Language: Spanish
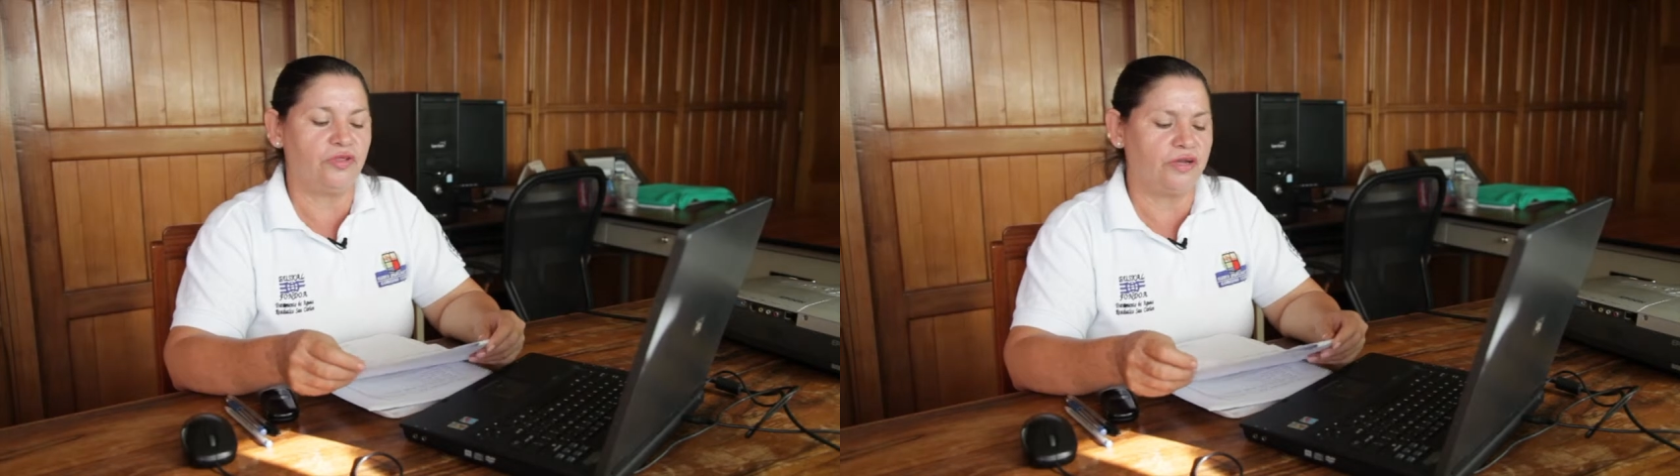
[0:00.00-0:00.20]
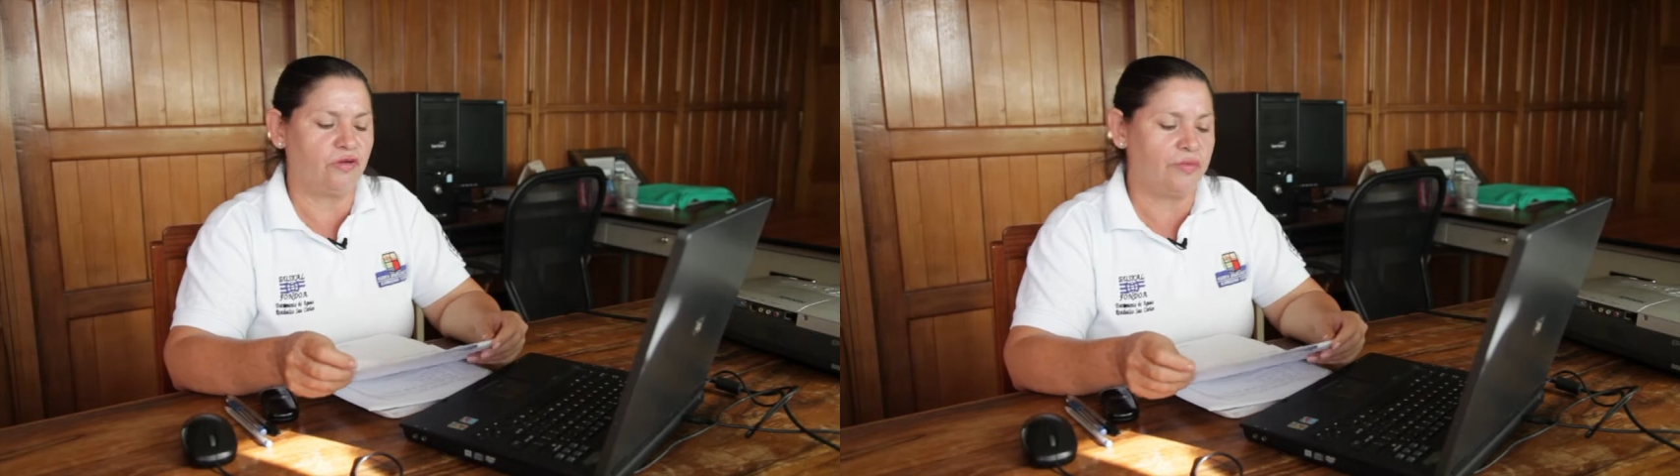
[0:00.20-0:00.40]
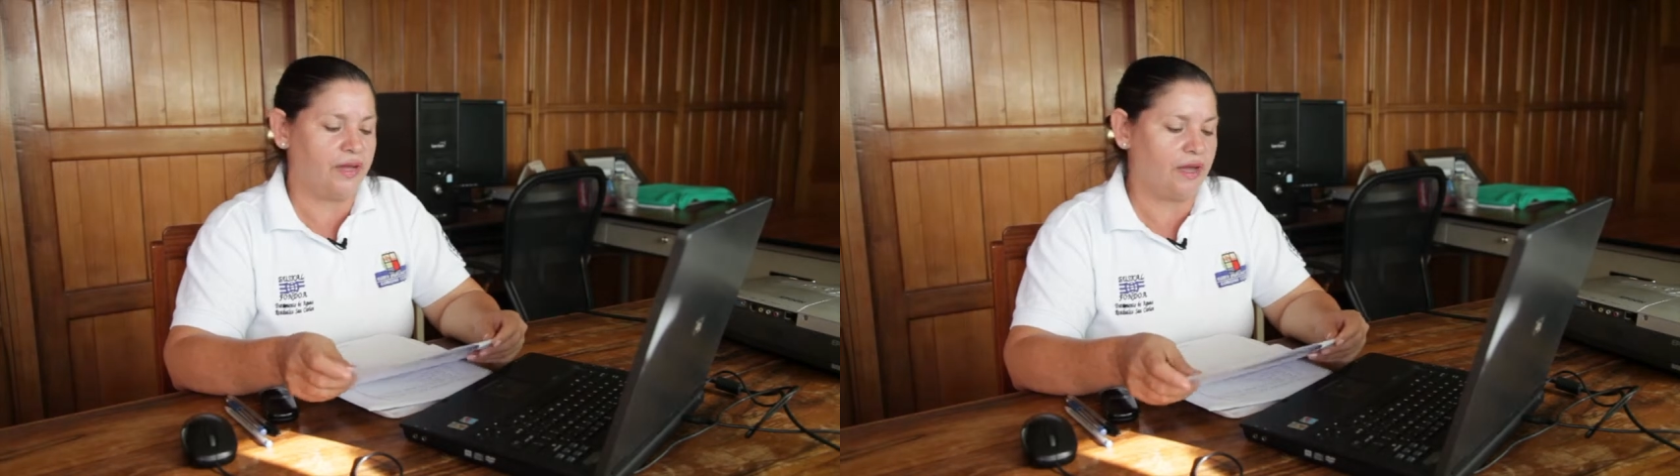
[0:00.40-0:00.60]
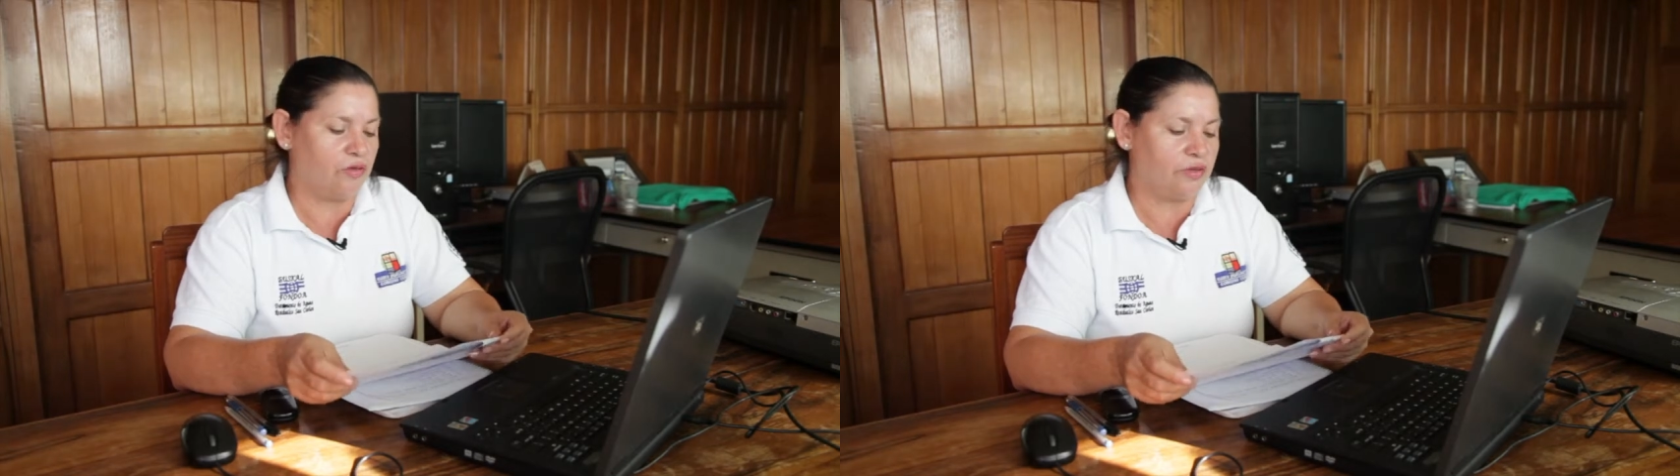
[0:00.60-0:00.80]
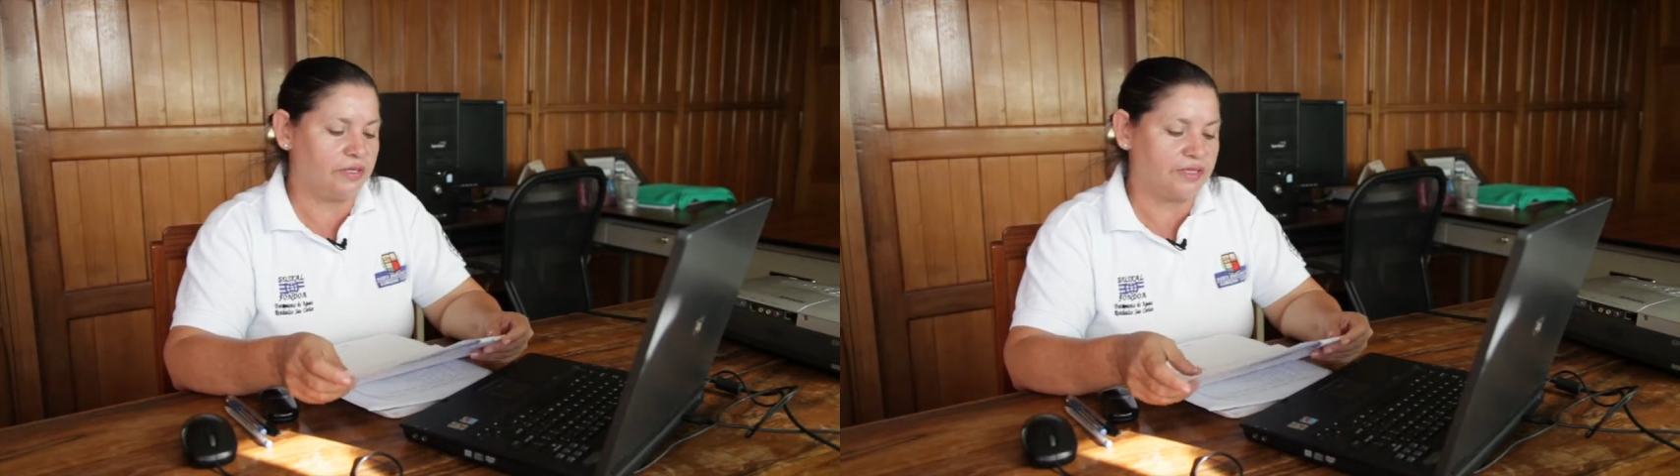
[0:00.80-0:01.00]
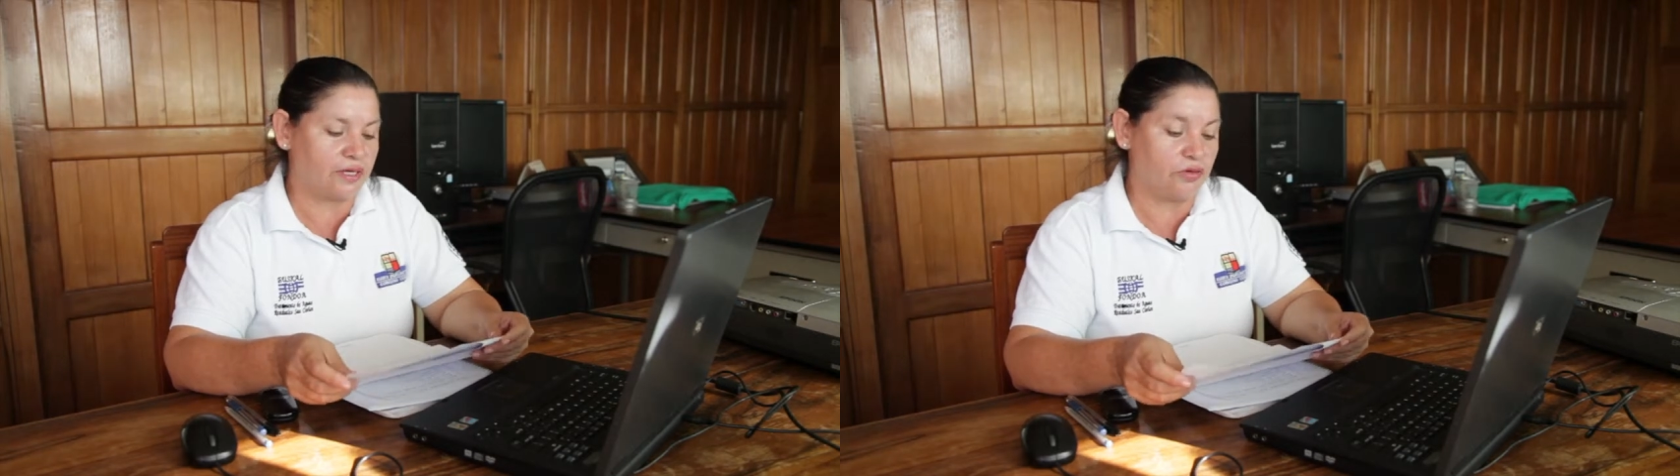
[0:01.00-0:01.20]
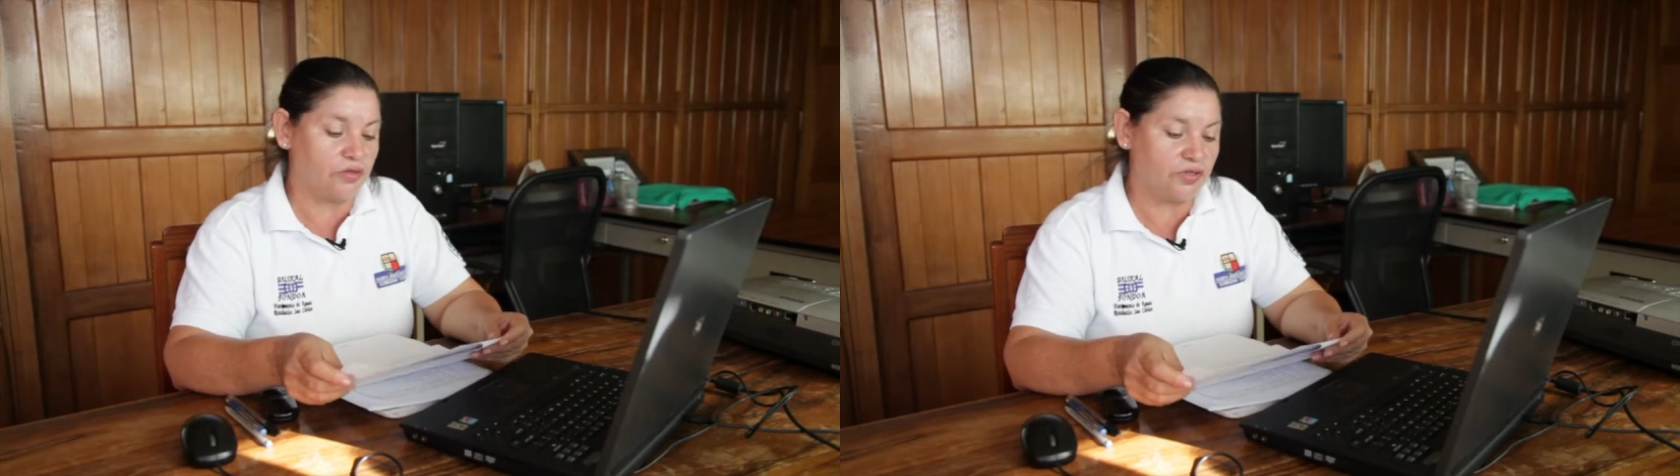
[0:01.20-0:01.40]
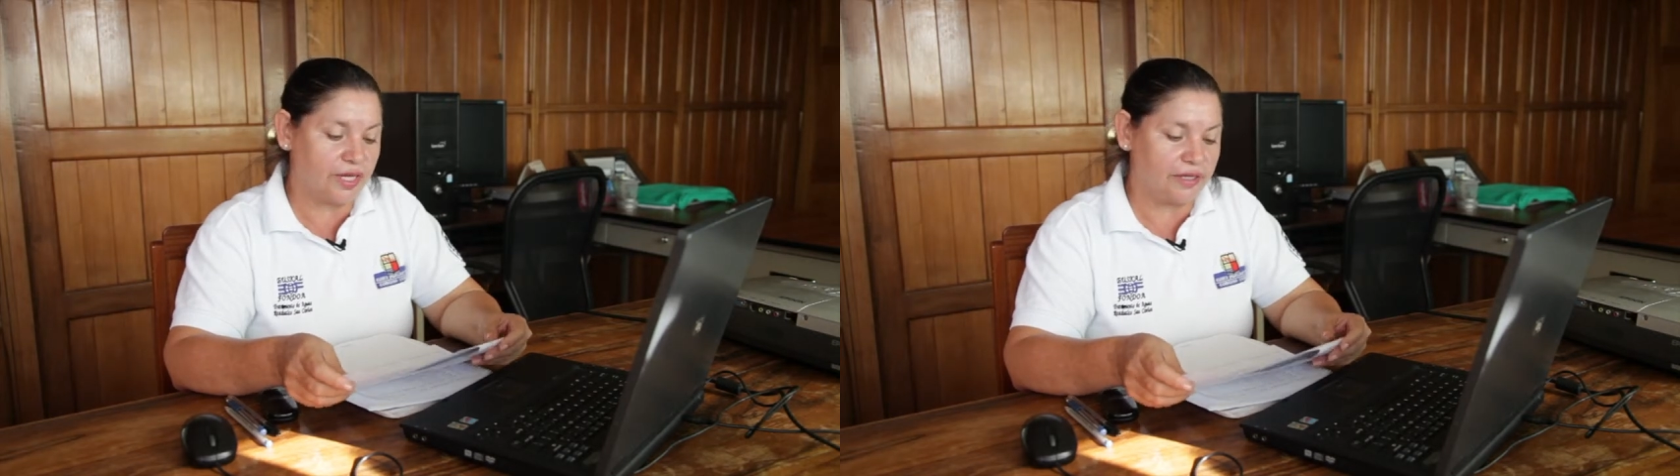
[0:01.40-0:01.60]
denominado
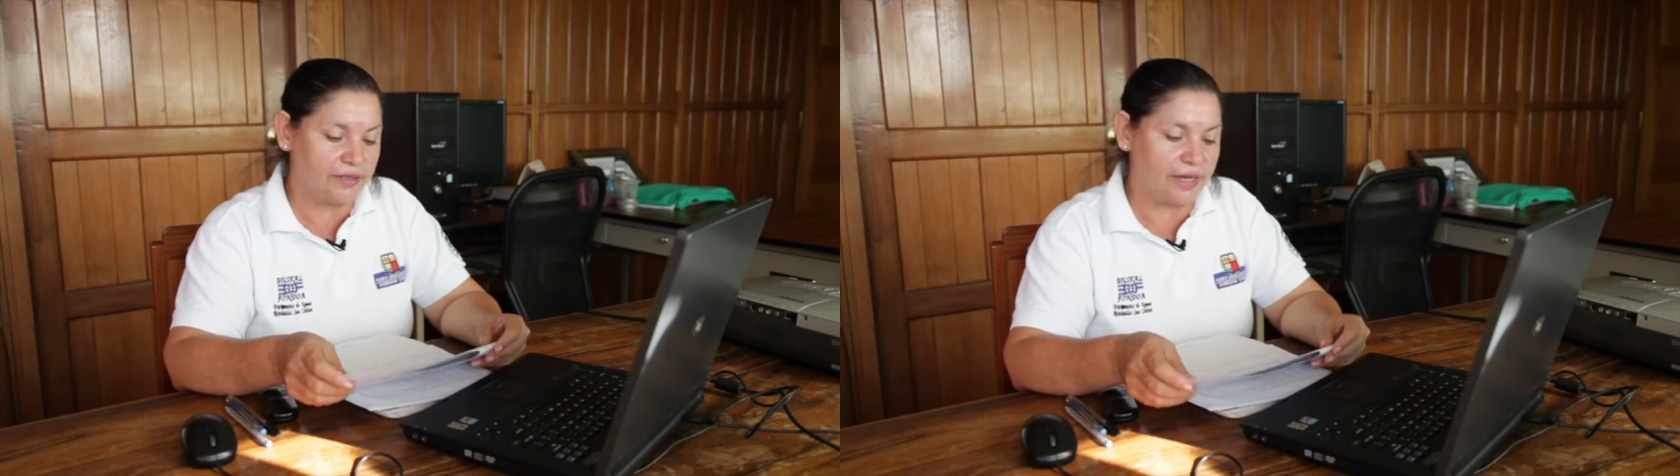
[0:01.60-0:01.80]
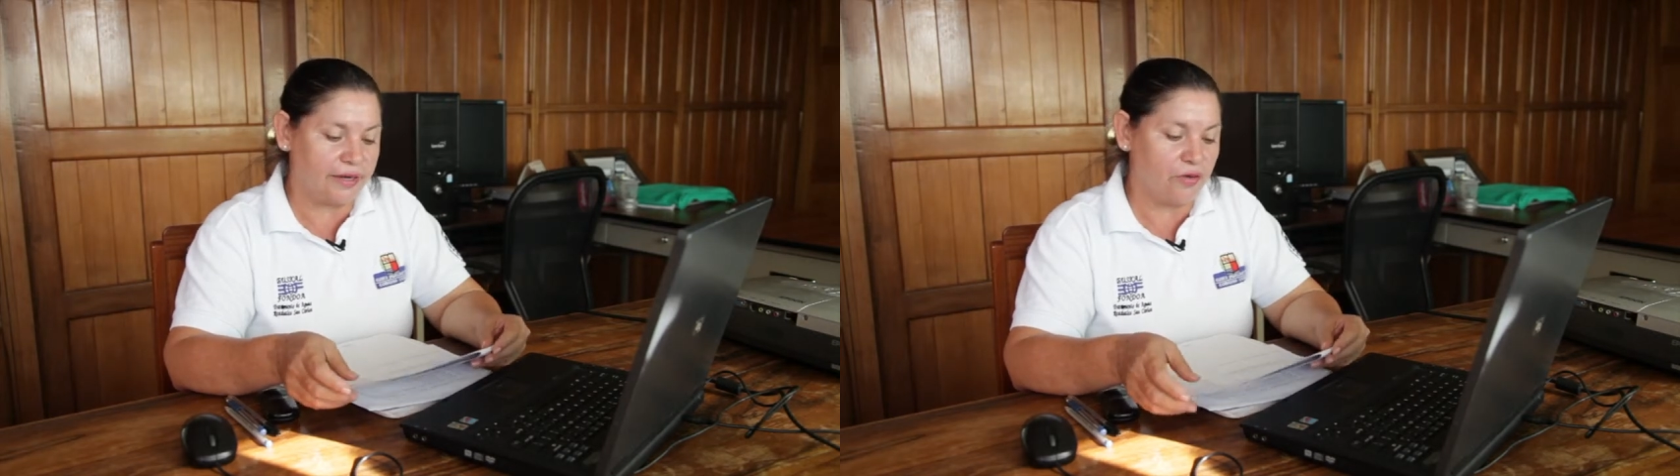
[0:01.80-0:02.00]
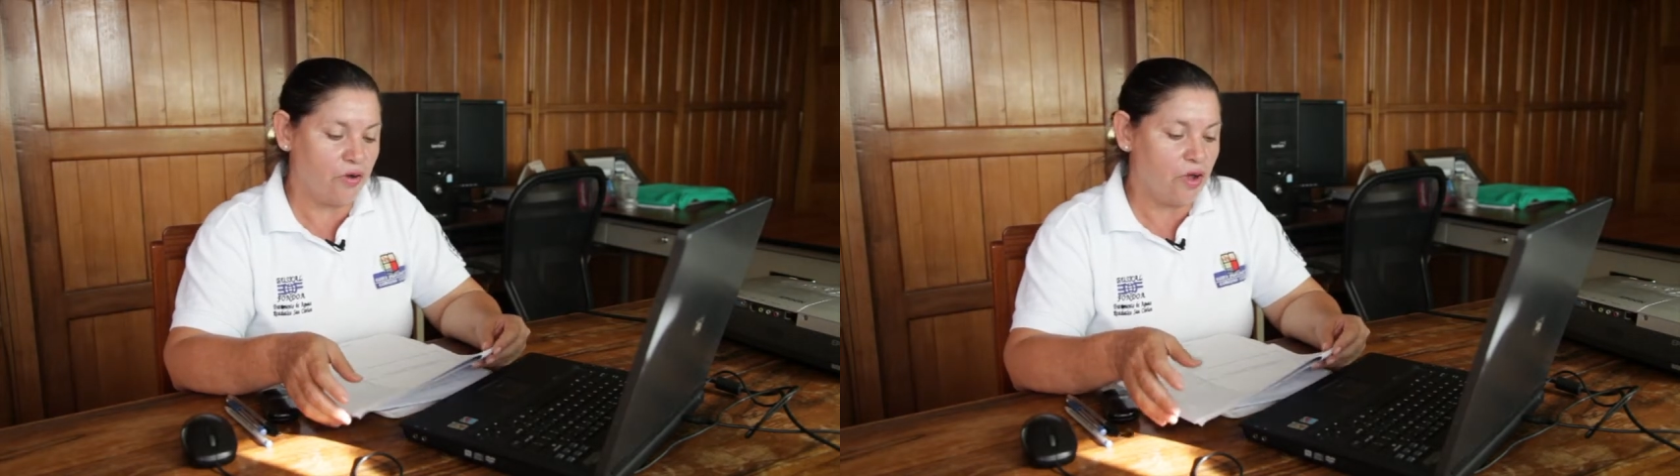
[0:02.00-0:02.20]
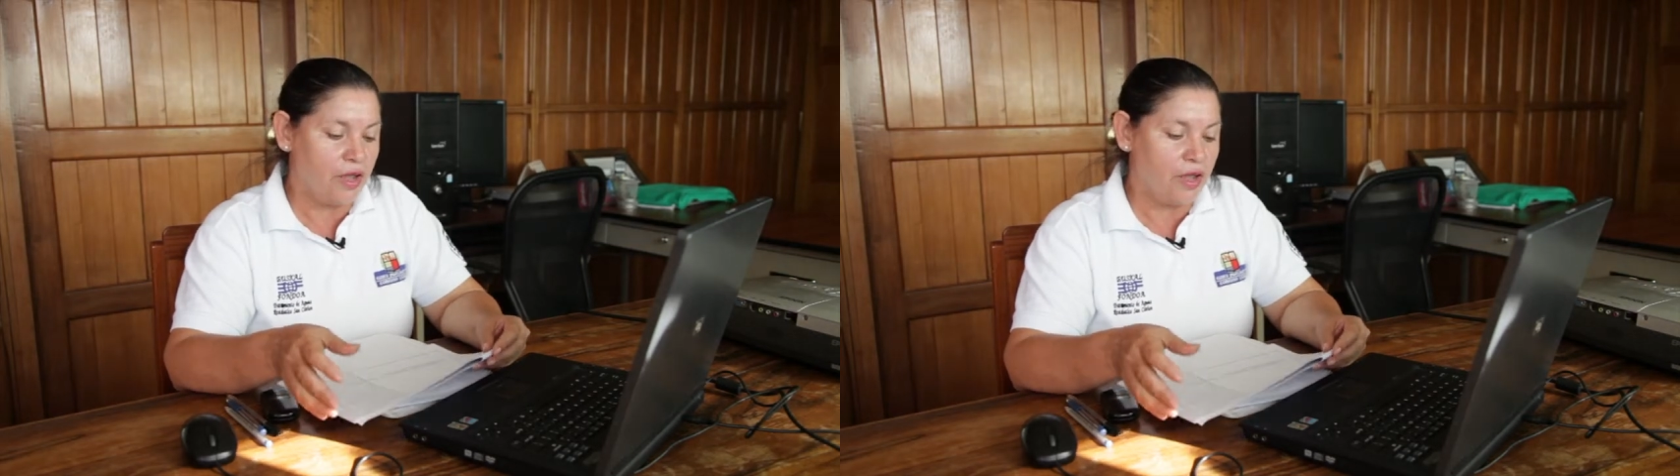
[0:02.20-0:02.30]
Desarrollo Sanitario,